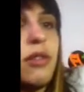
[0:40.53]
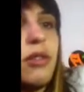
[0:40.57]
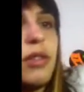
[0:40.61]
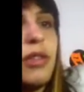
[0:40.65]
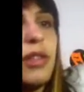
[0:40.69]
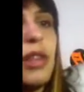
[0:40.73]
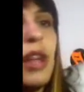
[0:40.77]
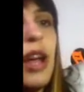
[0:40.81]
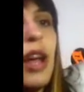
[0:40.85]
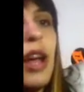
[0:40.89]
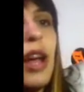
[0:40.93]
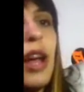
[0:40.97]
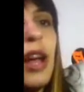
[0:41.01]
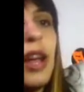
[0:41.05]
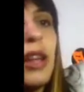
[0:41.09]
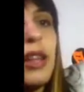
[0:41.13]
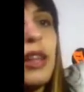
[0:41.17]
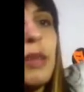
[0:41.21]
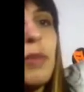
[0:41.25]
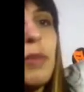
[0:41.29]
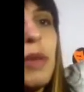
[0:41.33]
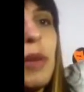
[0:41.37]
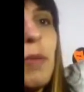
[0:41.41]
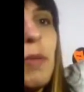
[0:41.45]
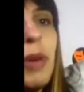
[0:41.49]
da,
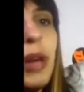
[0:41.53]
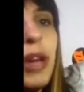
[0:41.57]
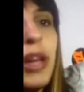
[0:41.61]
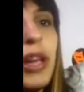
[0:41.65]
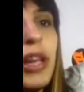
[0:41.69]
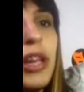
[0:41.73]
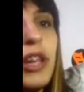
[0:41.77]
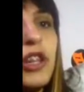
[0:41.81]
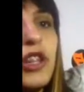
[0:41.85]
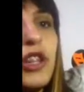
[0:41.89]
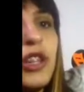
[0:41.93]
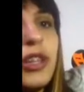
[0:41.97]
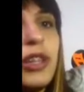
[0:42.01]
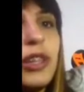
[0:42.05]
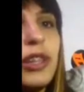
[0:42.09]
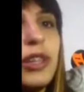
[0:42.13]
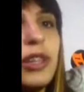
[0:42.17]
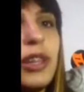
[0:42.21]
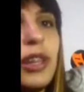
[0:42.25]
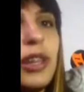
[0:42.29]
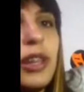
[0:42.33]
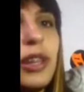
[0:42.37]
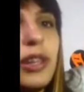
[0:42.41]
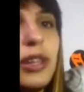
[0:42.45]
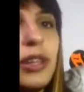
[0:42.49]
da minha parede essas
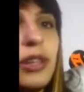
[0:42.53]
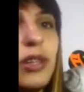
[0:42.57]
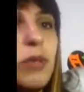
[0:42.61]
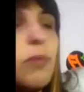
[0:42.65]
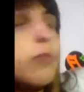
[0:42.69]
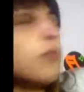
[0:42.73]
letras de